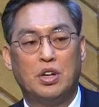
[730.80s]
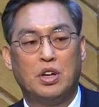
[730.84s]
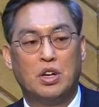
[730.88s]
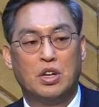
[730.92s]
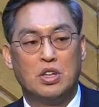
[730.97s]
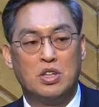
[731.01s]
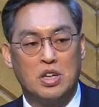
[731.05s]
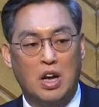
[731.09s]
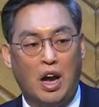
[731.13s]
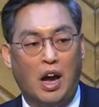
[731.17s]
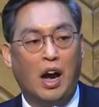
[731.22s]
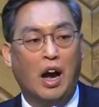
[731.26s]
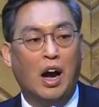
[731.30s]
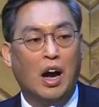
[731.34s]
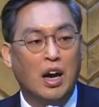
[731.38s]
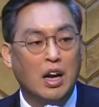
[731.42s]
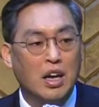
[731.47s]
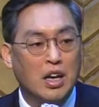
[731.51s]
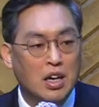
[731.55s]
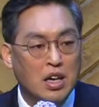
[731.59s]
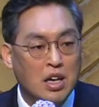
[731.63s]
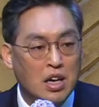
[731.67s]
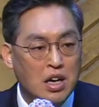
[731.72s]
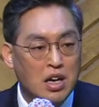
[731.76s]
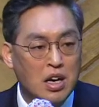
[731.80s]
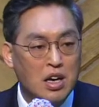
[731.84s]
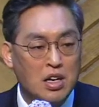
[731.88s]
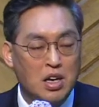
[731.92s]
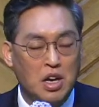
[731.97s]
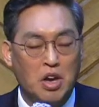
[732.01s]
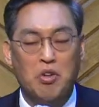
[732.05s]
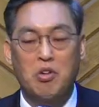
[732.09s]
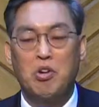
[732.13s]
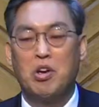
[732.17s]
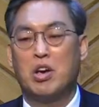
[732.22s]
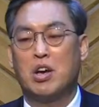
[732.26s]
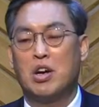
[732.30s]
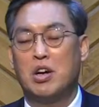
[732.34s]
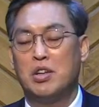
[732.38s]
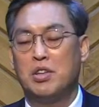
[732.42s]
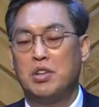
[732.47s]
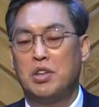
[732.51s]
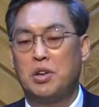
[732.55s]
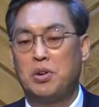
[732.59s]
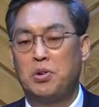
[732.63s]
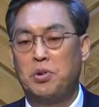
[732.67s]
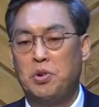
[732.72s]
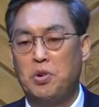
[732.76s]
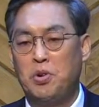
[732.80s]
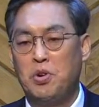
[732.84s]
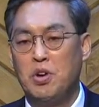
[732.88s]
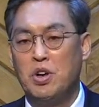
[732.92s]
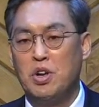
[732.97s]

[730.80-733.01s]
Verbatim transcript: 자기가 계획한 대로